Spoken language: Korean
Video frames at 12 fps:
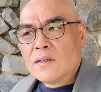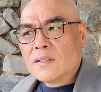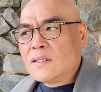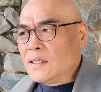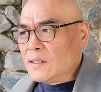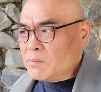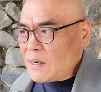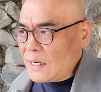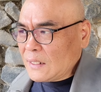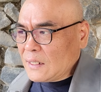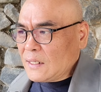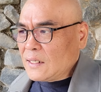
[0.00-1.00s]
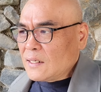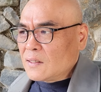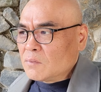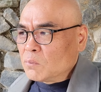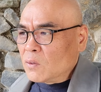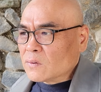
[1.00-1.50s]
그림 안에
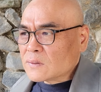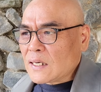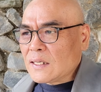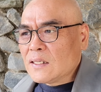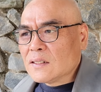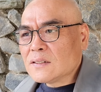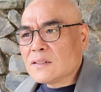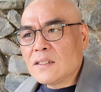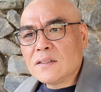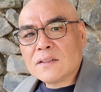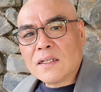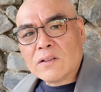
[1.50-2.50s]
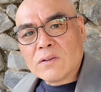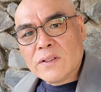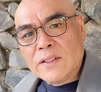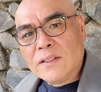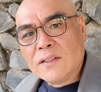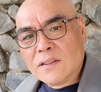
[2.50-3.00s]
모사 형식이 따로
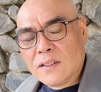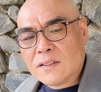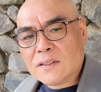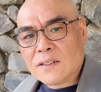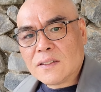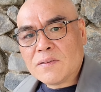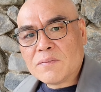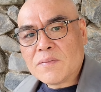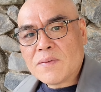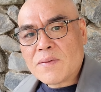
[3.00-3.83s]
있는 것처럼